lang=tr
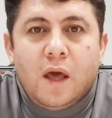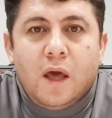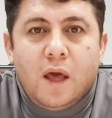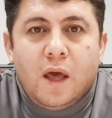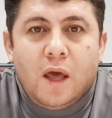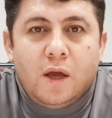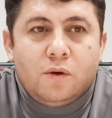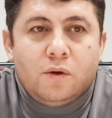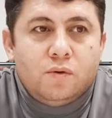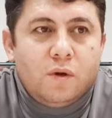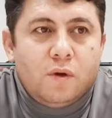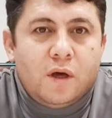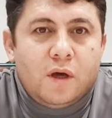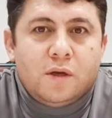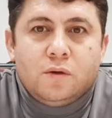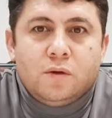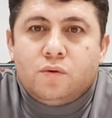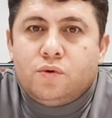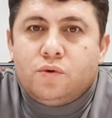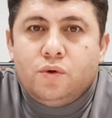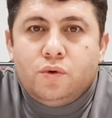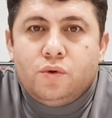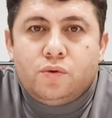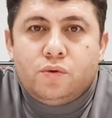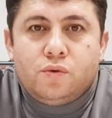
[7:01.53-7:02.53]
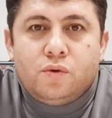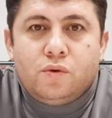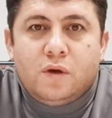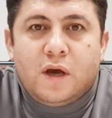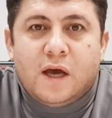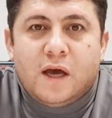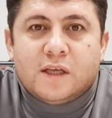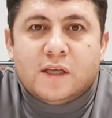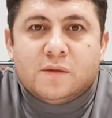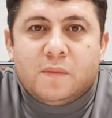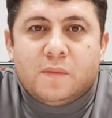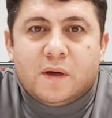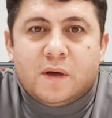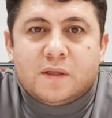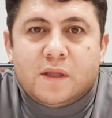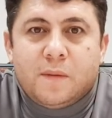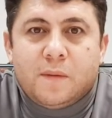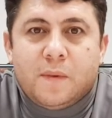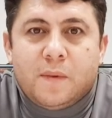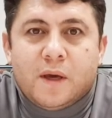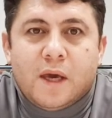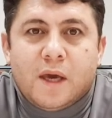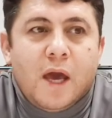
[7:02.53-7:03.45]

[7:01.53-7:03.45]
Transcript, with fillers: Erdoğan'ın kuyusunu kazmak demek.